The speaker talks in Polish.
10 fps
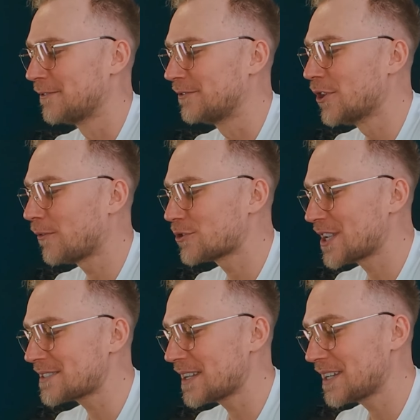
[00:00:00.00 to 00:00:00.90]
W
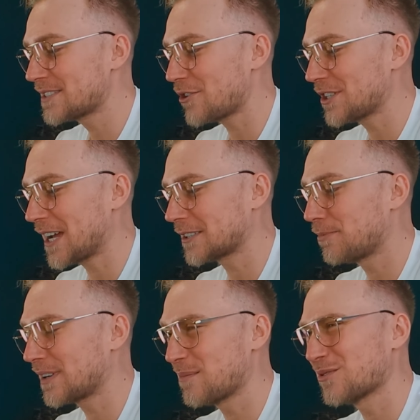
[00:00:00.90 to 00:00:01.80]
nowoczesnej historii kart
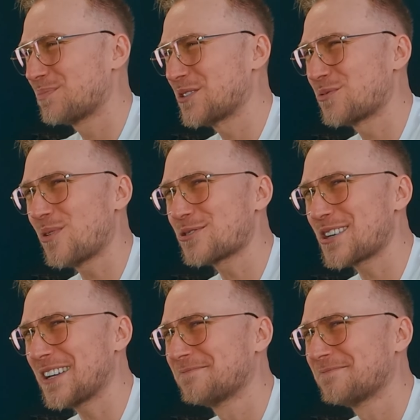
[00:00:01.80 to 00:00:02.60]
Pokémon być może